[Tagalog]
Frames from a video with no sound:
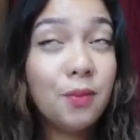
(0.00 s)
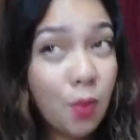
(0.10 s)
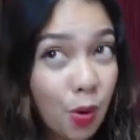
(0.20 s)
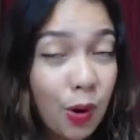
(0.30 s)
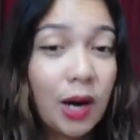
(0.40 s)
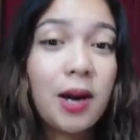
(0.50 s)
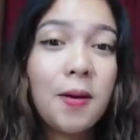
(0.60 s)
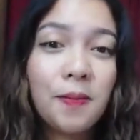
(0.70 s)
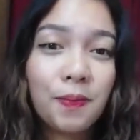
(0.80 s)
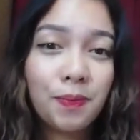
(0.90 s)
more
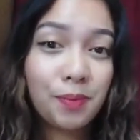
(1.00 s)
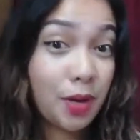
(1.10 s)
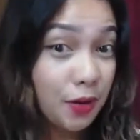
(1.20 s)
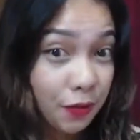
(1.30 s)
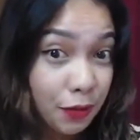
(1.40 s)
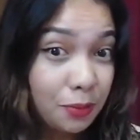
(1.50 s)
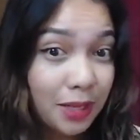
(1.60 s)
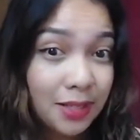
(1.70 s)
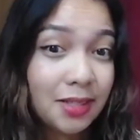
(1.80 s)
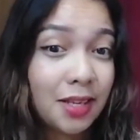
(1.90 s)
beautiful
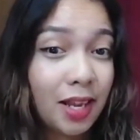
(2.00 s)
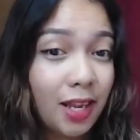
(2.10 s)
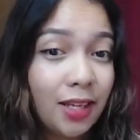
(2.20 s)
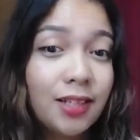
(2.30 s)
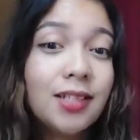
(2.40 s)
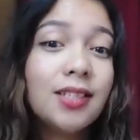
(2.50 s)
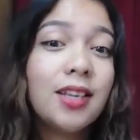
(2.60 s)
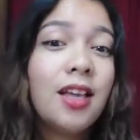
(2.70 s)
blessings,